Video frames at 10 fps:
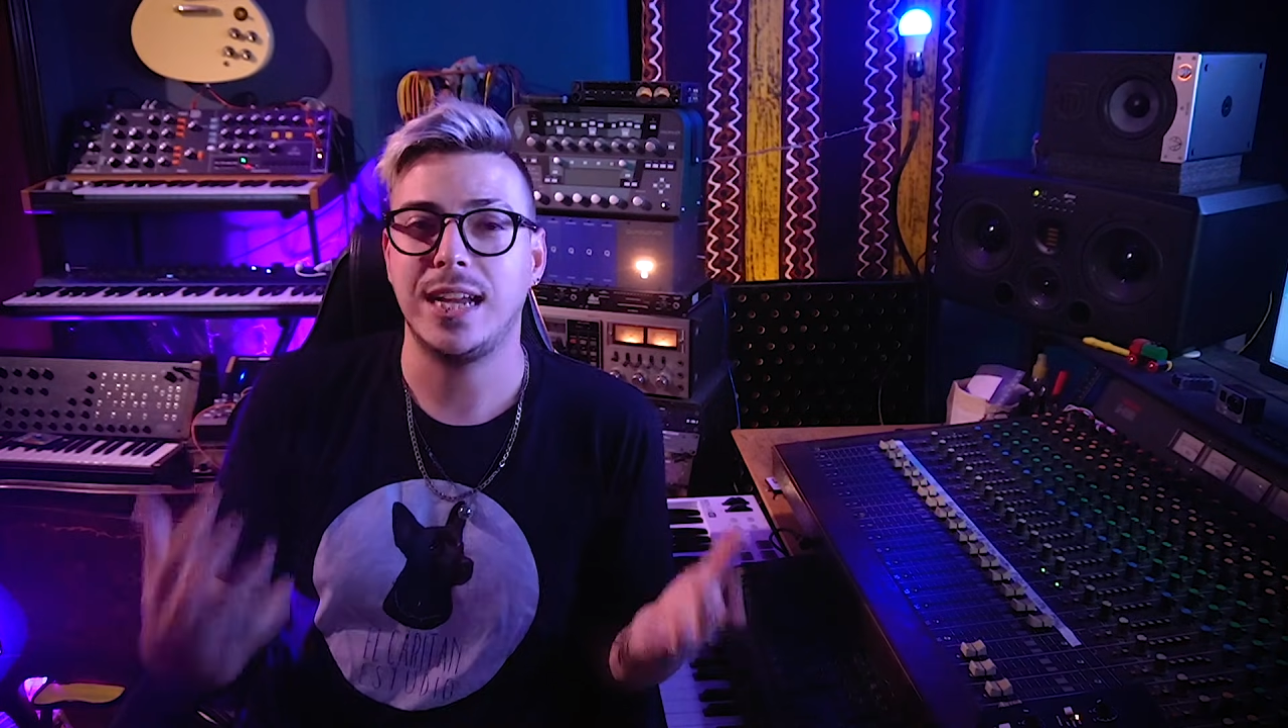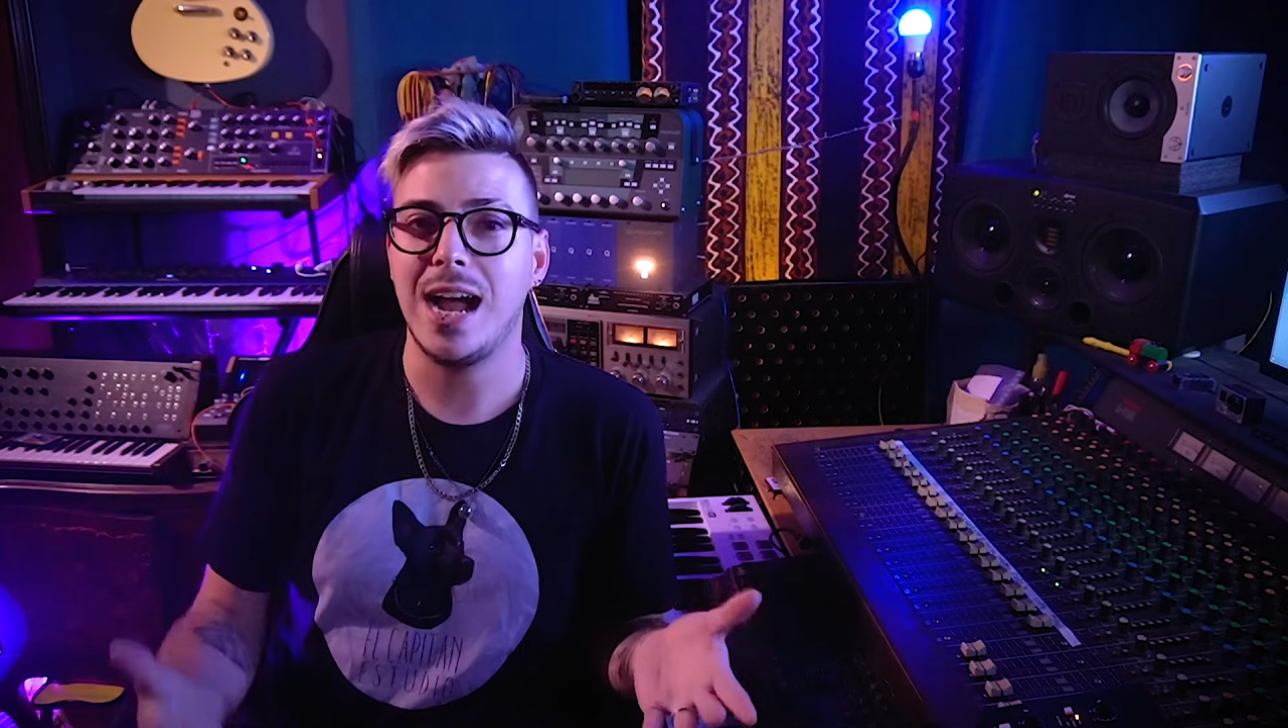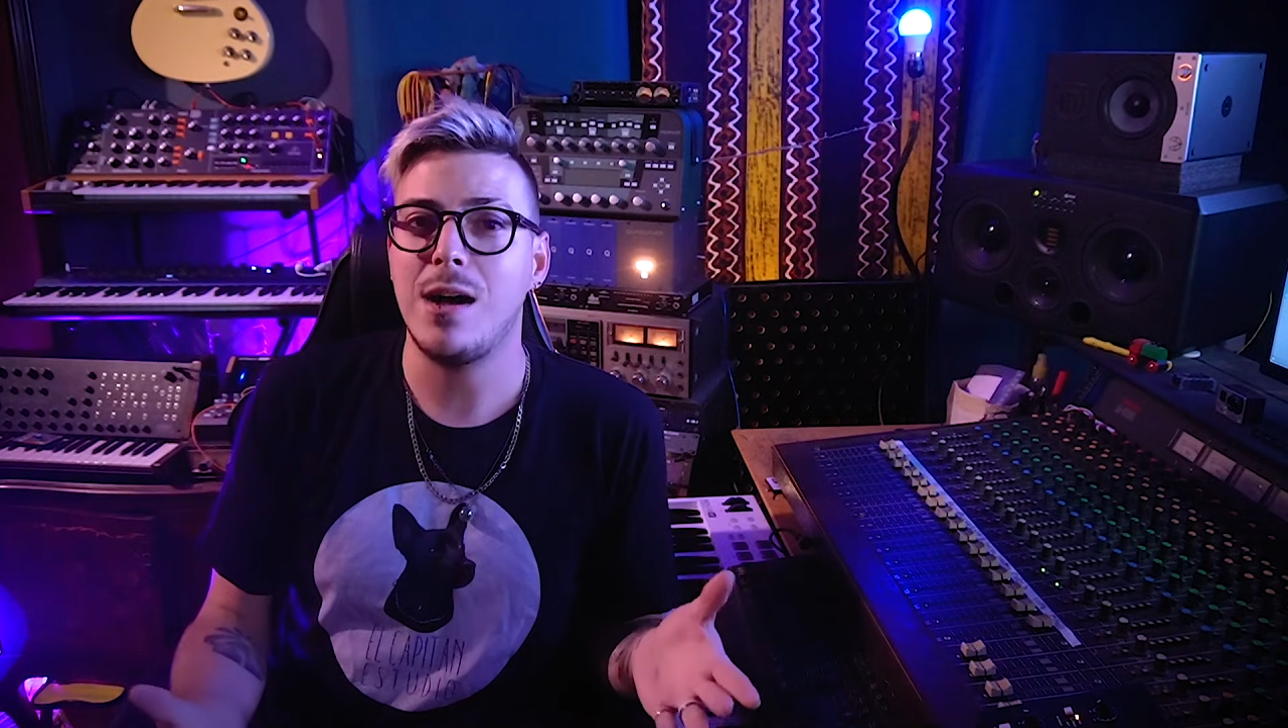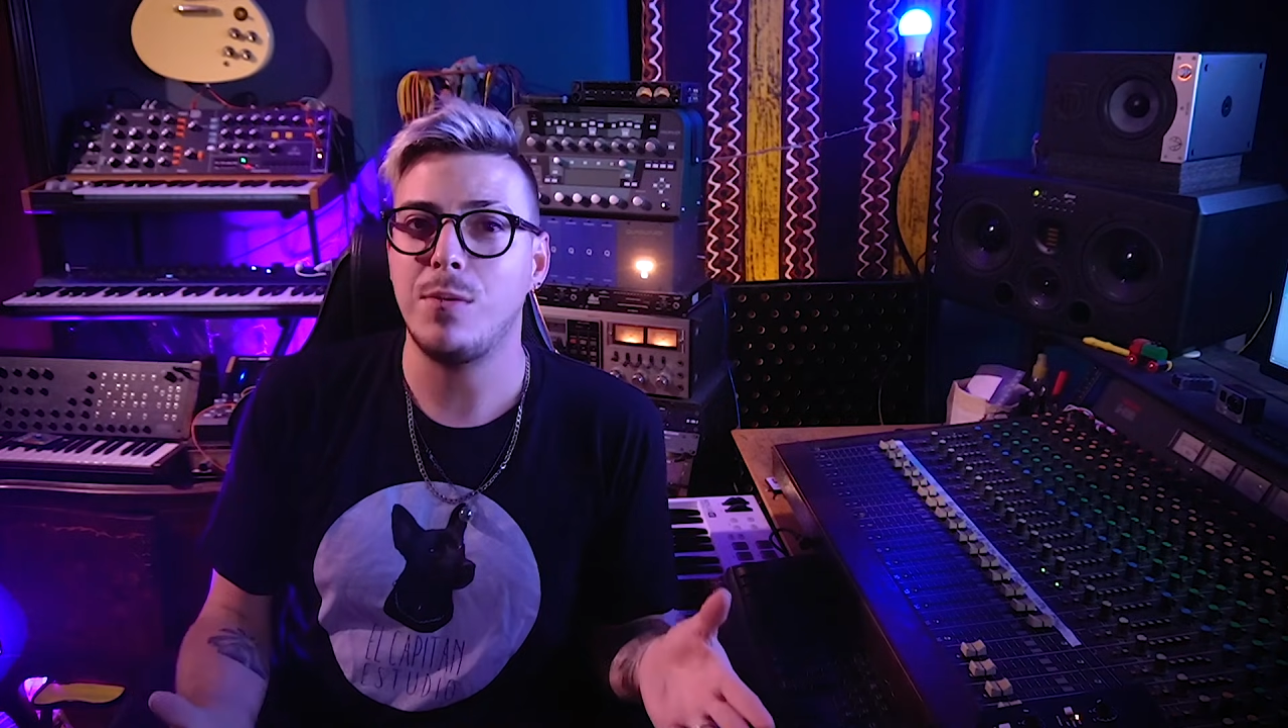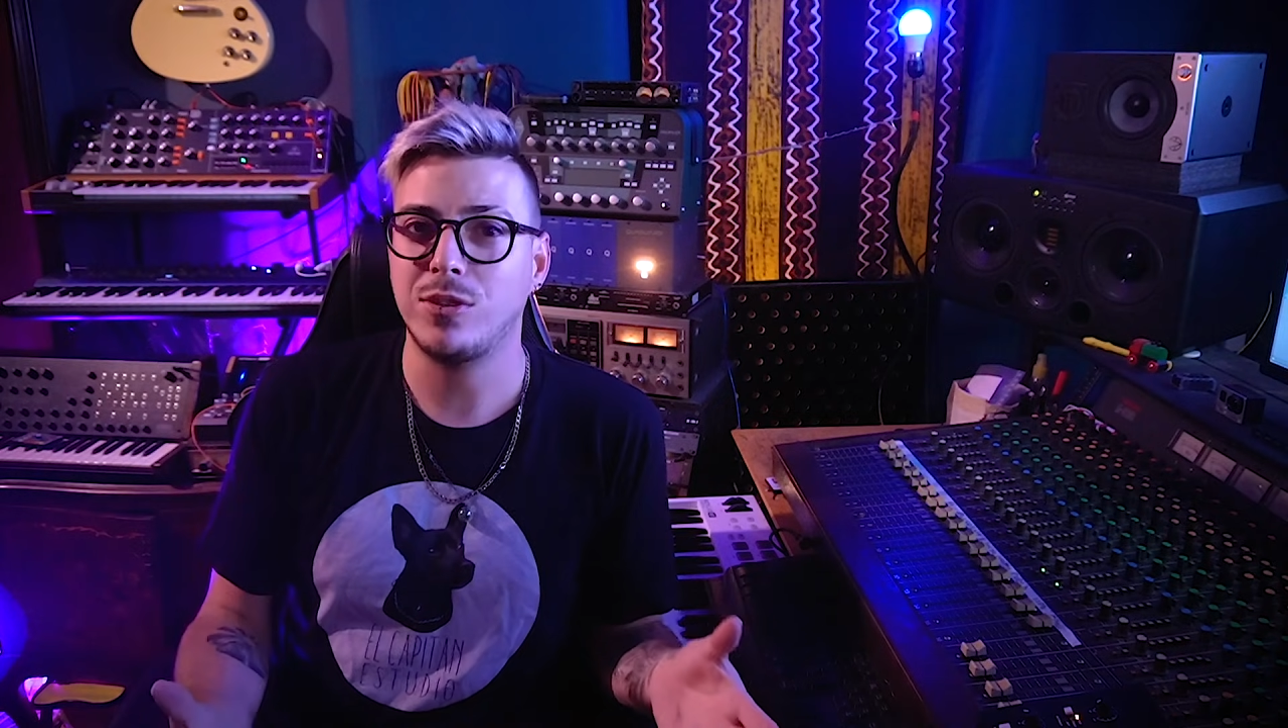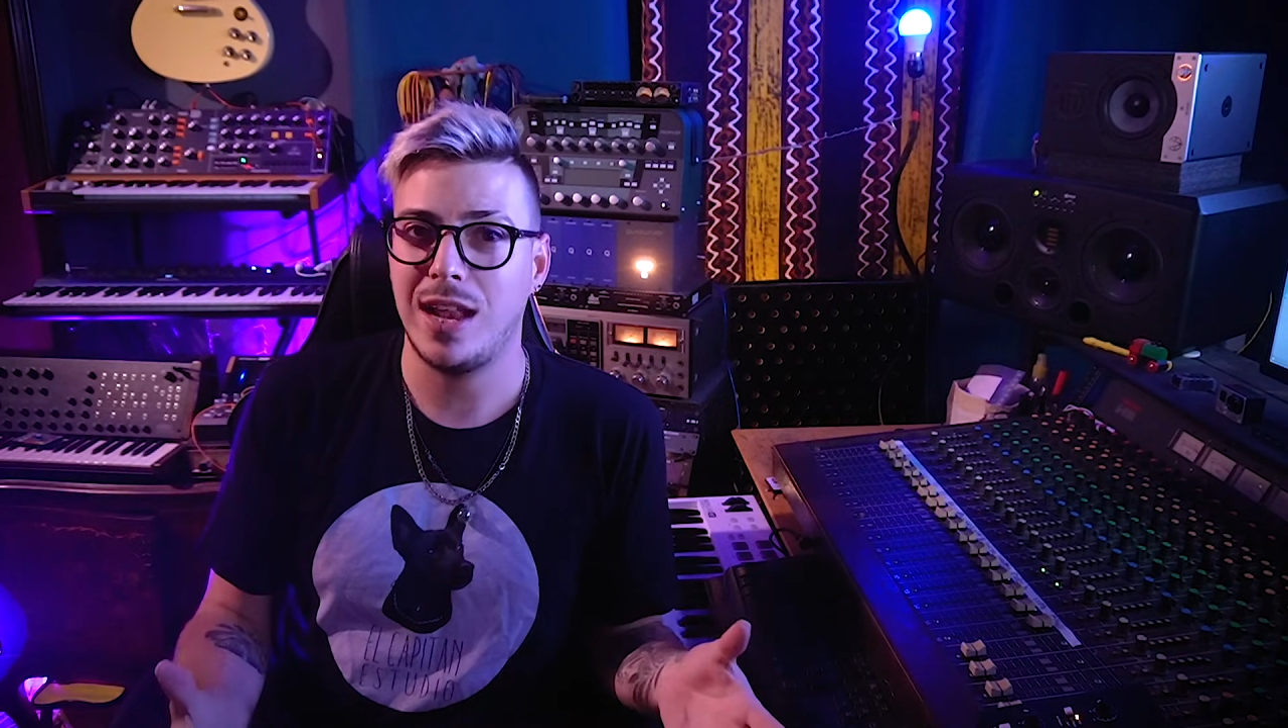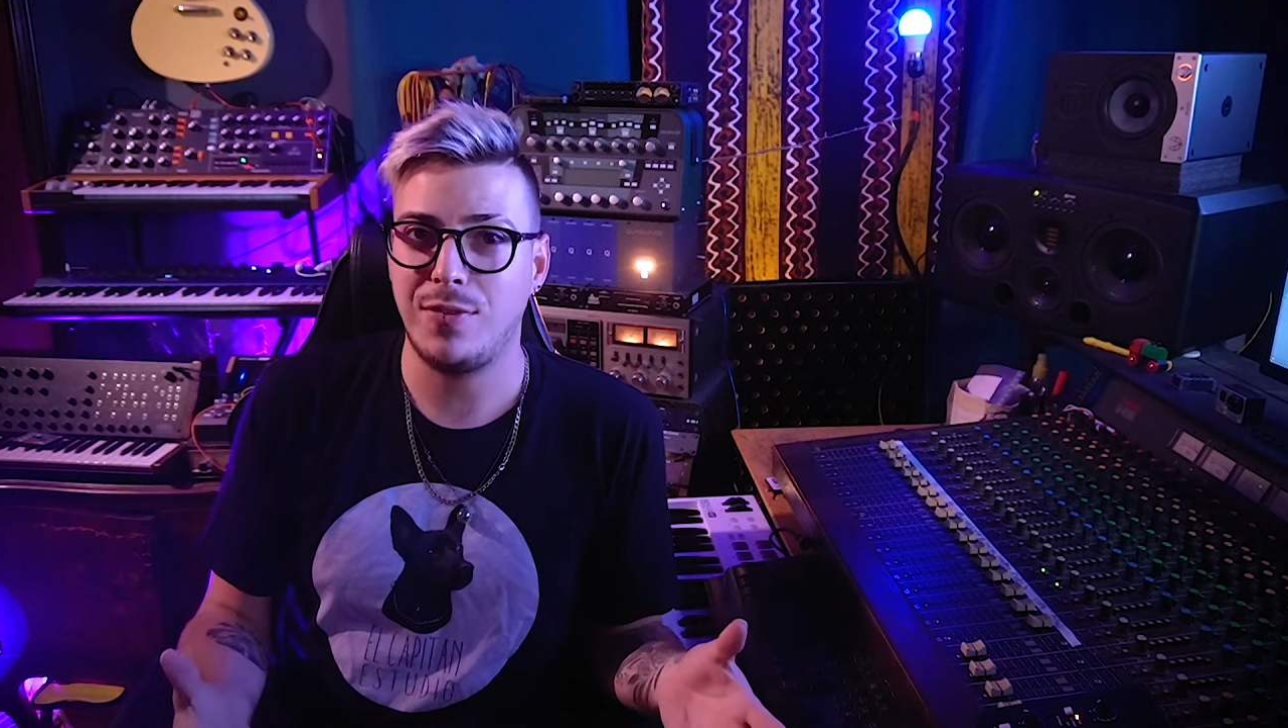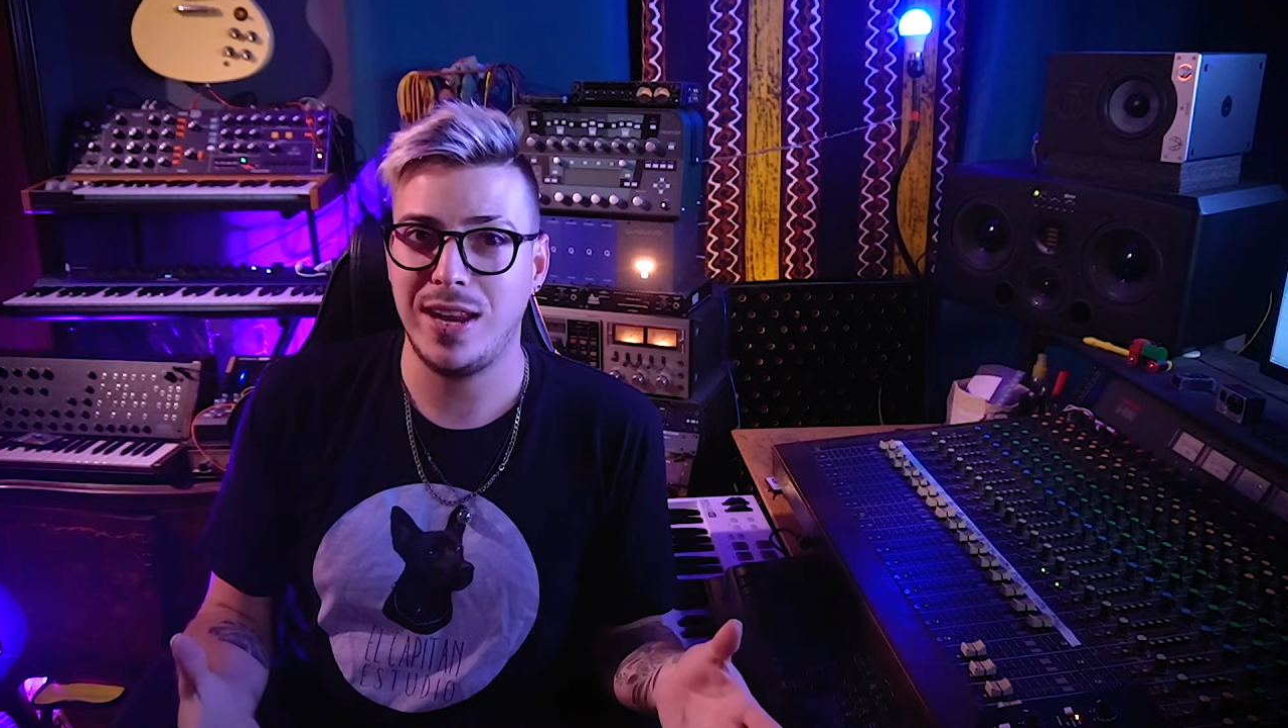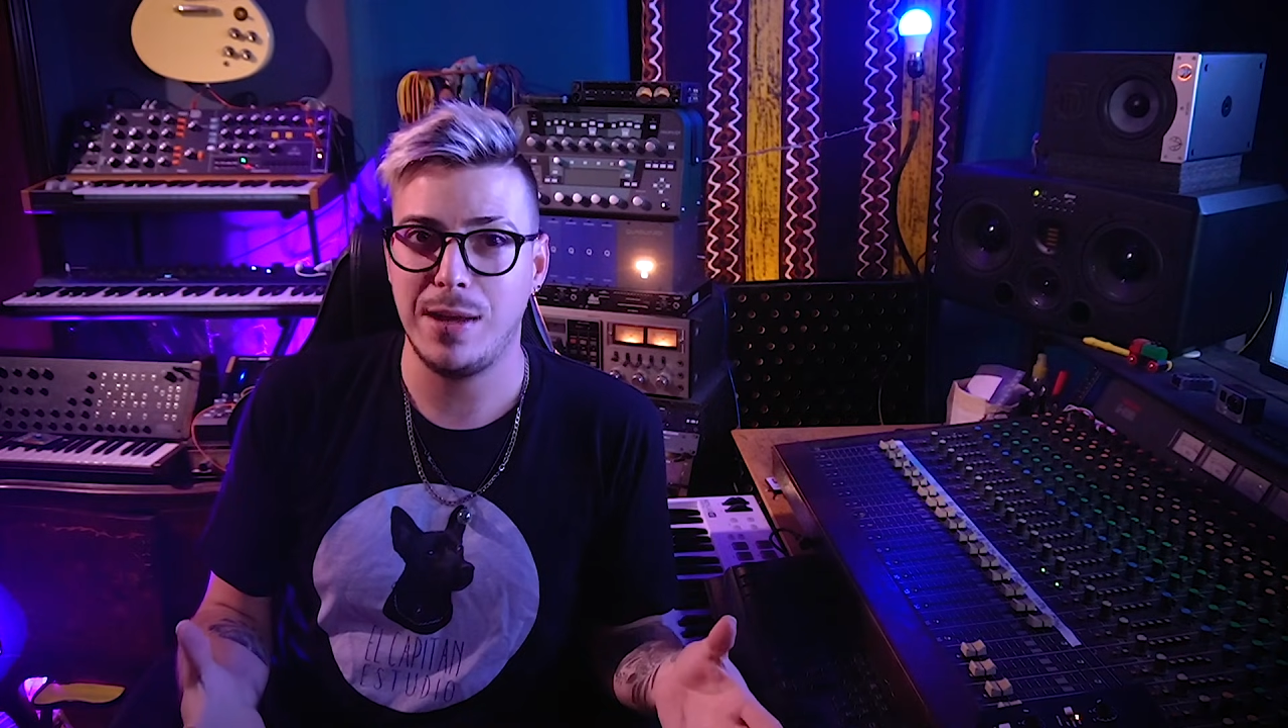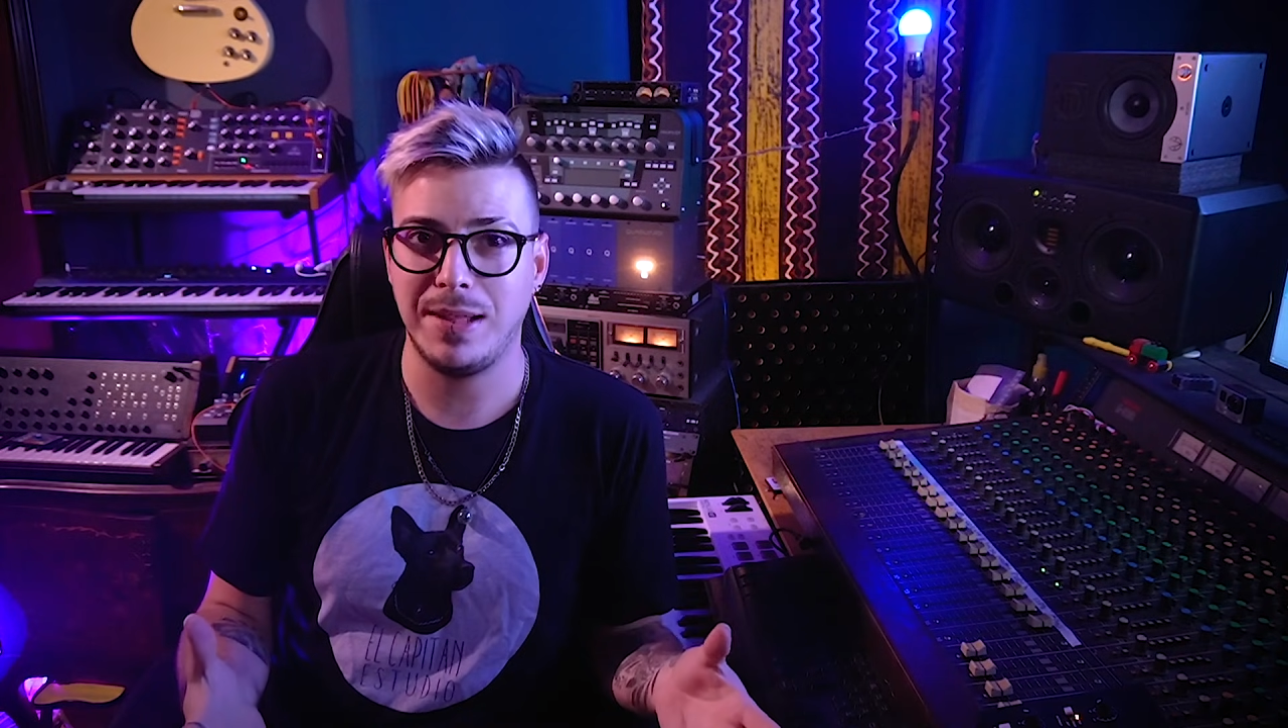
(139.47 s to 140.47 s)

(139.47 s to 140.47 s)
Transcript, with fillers: Llegábamos a la feria